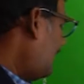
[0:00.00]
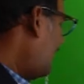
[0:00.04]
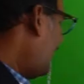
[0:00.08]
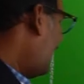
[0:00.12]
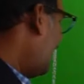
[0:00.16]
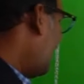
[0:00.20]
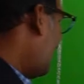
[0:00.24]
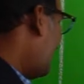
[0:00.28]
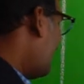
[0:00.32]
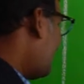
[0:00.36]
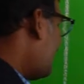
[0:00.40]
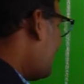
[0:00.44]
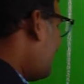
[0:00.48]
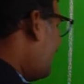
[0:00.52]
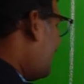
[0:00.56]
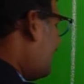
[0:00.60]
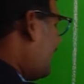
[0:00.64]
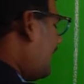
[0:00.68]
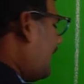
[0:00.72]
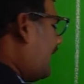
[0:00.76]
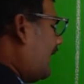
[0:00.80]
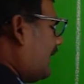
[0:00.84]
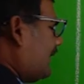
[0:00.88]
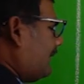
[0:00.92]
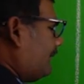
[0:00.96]
అలాగనే
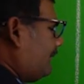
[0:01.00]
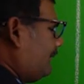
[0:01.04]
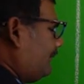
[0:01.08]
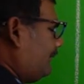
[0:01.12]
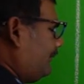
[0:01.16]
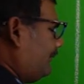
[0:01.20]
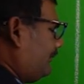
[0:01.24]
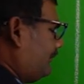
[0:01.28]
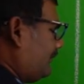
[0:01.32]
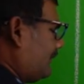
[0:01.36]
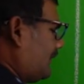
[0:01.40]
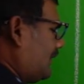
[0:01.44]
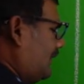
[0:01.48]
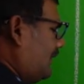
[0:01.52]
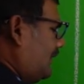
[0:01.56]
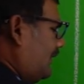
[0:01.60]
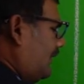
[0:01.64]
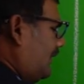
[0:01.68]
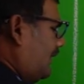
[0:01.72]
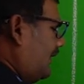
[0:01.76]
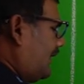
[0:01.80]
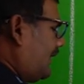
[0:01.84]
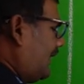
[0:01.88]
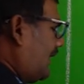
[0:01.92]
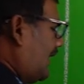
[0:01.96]
ఏ
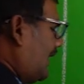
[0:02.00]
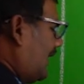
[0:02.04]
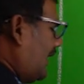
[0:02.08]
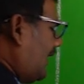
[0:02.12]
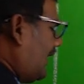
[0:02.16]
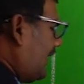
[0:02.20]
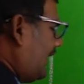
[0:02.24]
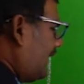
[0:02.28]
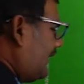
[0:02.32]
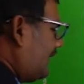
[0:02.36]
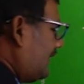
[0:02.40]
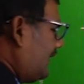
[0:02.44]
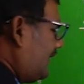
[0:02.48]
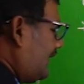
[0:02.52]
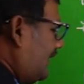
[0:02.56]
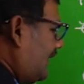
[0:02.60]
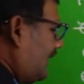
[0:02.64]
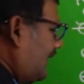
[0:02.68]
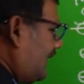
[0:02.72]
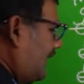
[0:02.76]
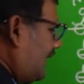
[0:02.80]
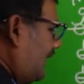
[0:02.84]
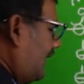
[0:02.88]
ఇక్కడ దీని